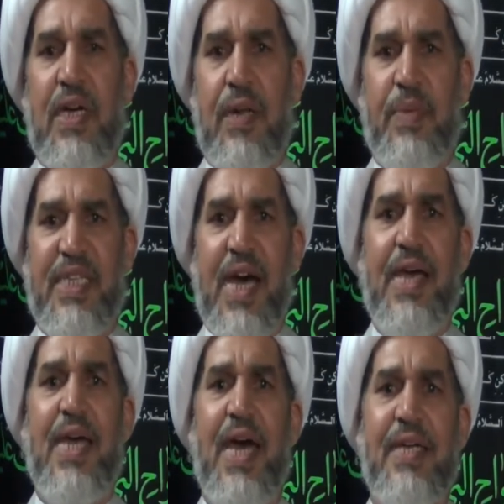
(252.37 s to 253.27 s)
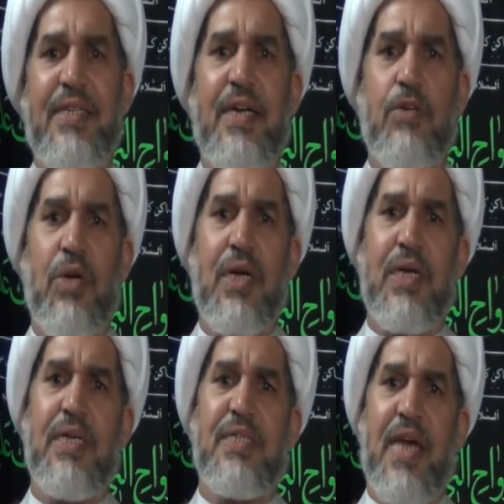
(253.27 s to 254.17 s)
البدايه ايضا
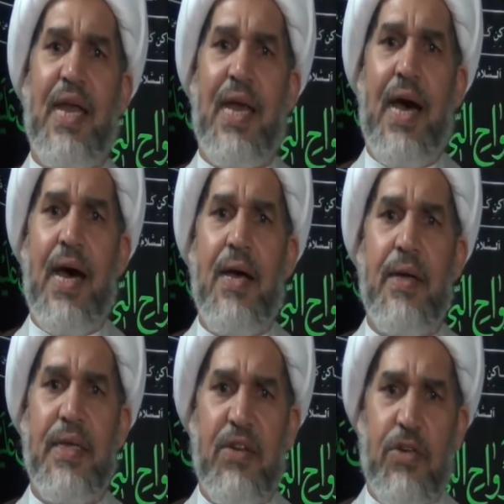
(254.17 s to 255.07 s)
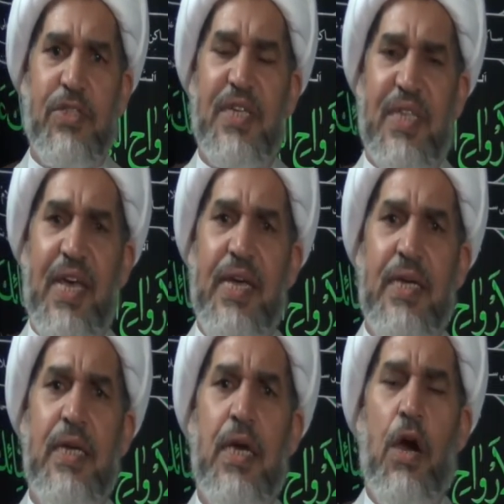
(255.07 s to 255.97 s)
يركز على
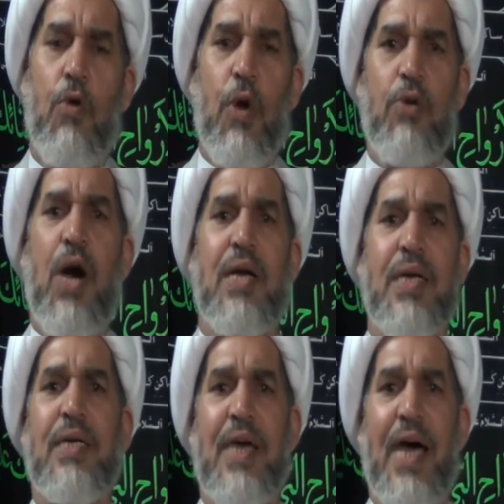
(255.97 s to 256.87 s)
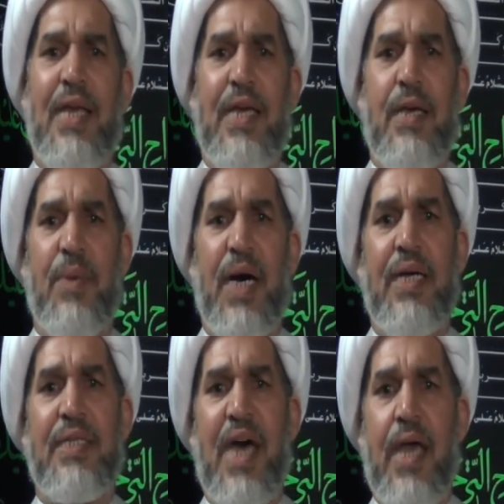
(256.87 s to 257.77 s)
نقطتين ويؤكد
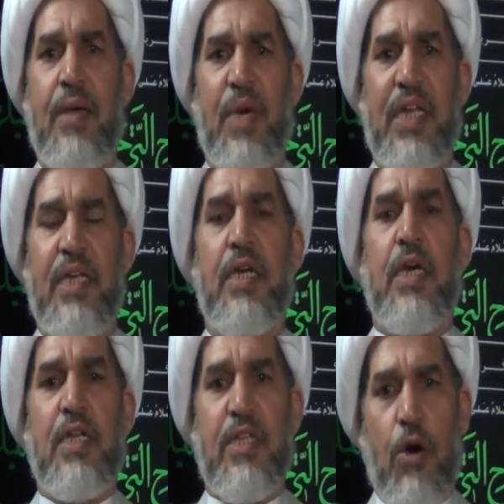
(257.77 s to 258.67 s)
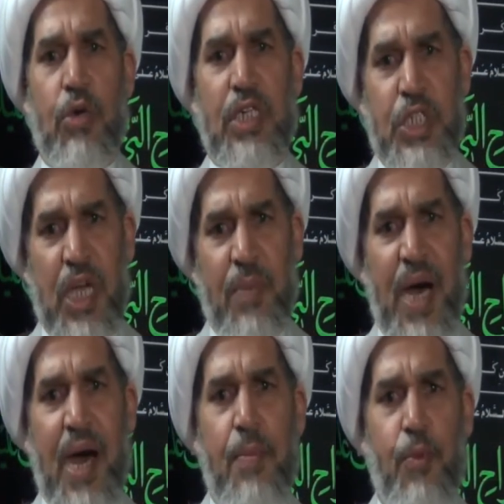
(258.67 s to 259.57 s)
عليهما دائما دور
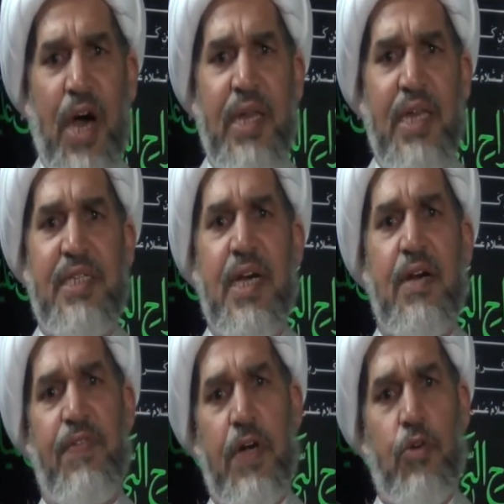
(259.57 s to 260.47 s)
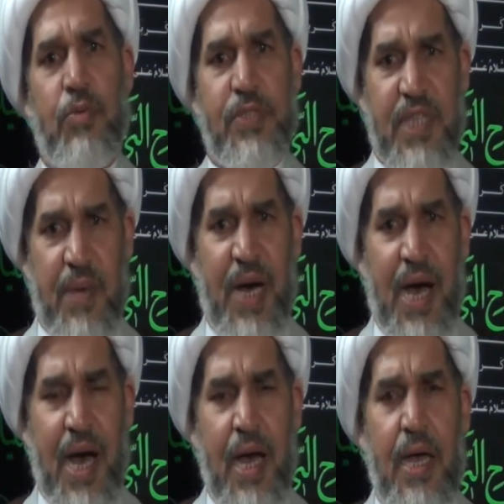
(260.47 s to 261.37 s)
الشباب وان سقفكم
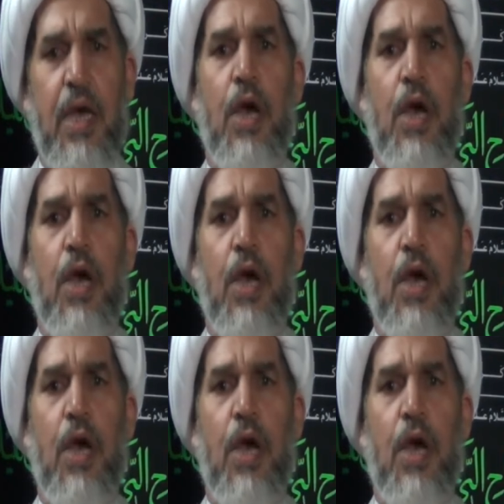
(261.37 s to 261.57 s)
السماء